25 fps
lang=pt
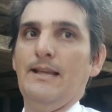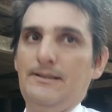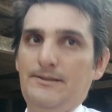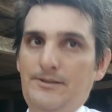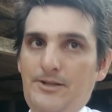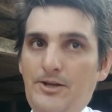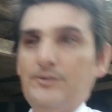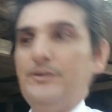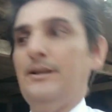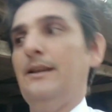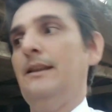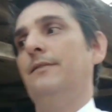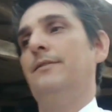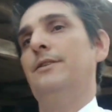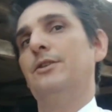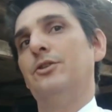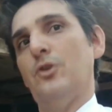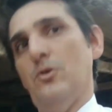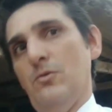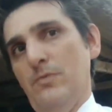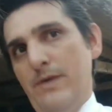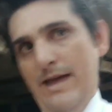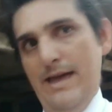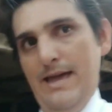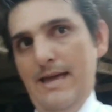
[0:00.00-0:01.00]
Deus ele
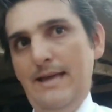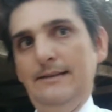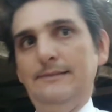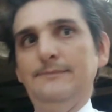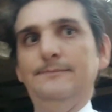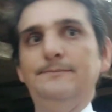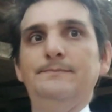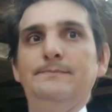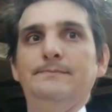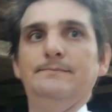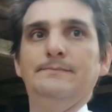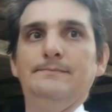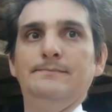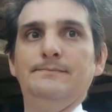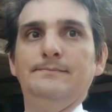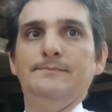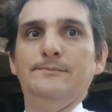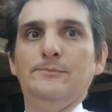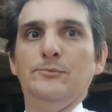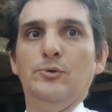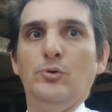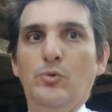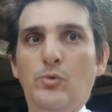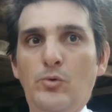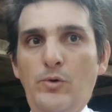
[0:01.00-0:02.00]
levantou um rei,
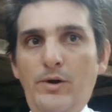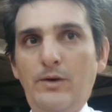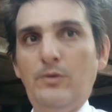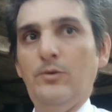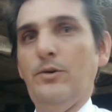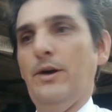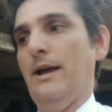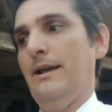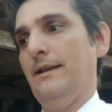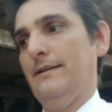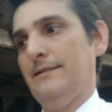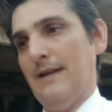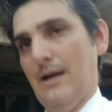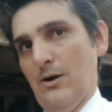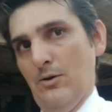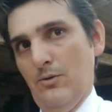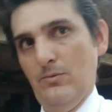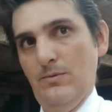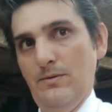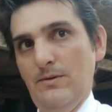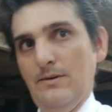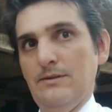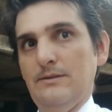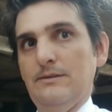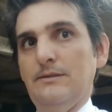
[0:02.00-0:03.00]
o, o rei
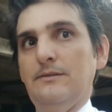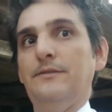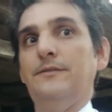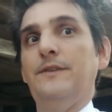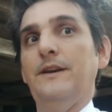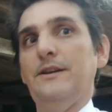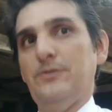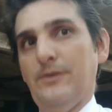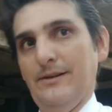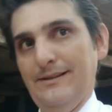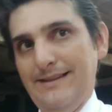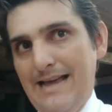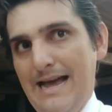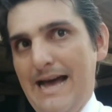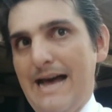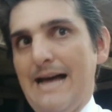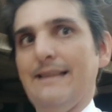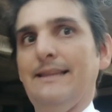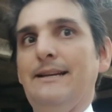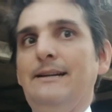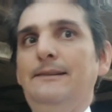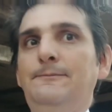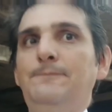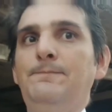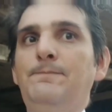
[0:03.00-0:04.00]
Saul, fez coisa
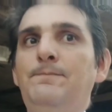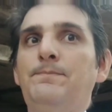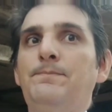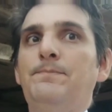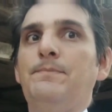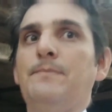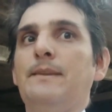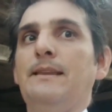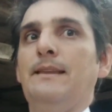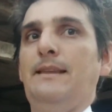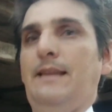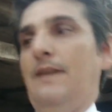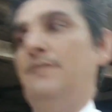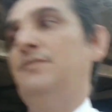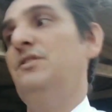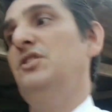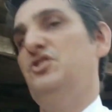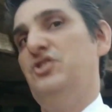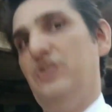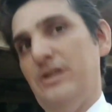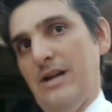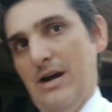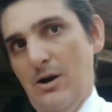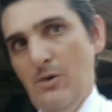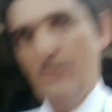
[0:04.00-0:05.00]
errada, teve que
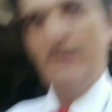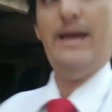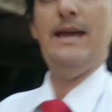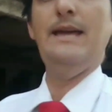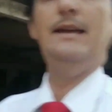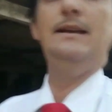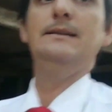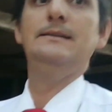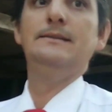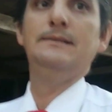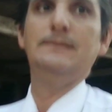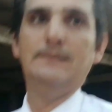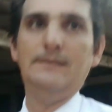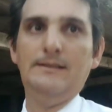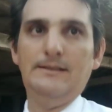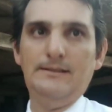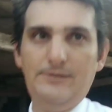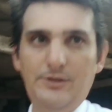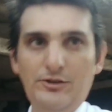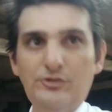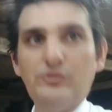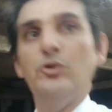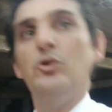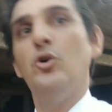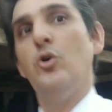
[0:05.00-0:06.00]
tirar o rei.
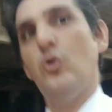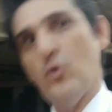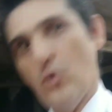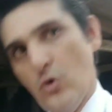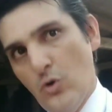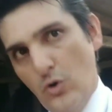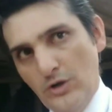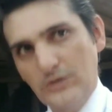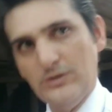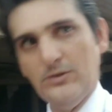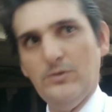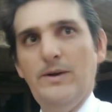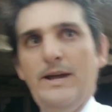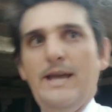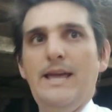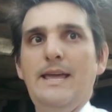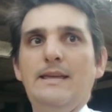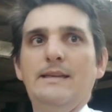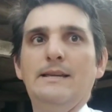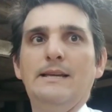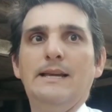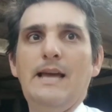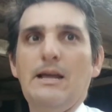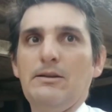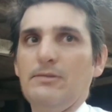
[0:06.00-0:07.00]
Deus colocou outro
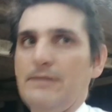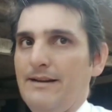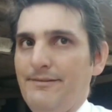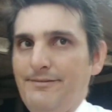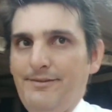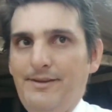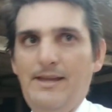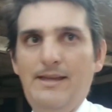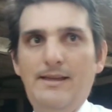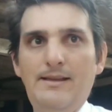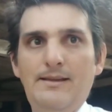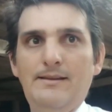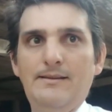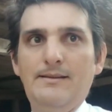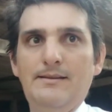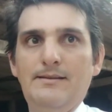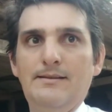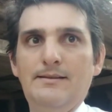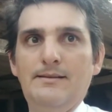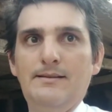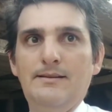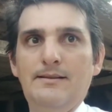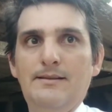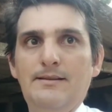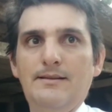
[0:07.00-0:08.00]
rei, que era o Davi.
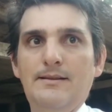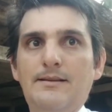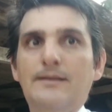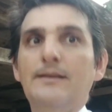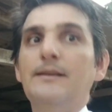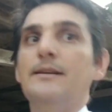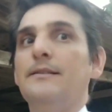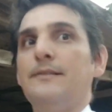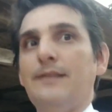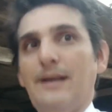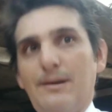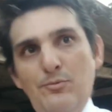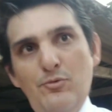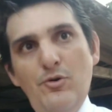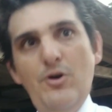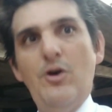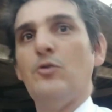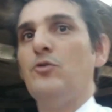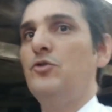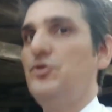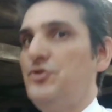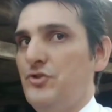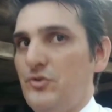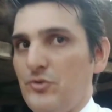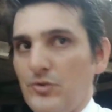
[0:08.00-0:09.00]
Samuel
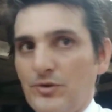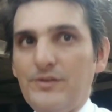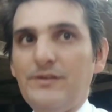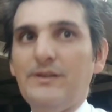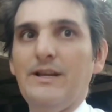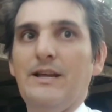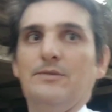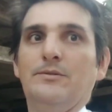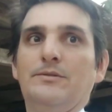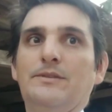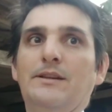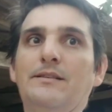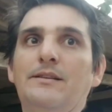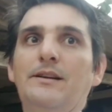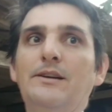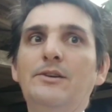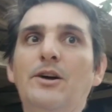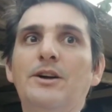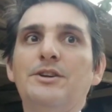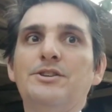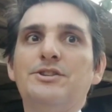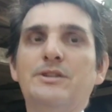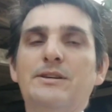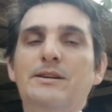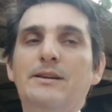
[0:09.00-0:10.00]
continuou sendo
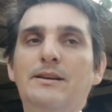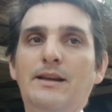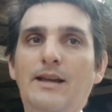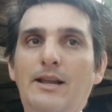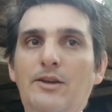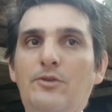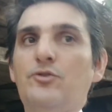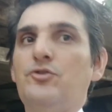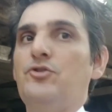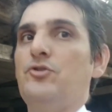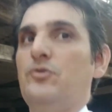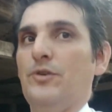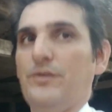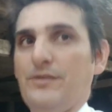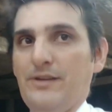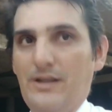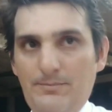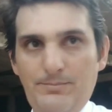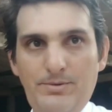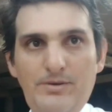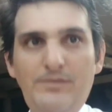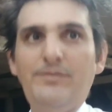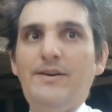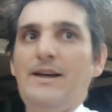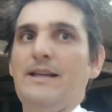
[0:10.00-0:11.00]
sacerdote, ele continuou
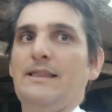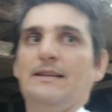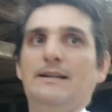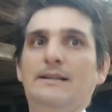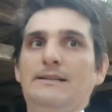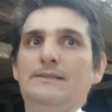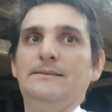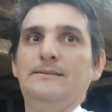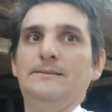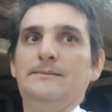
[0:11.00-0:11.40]
sendo profeta.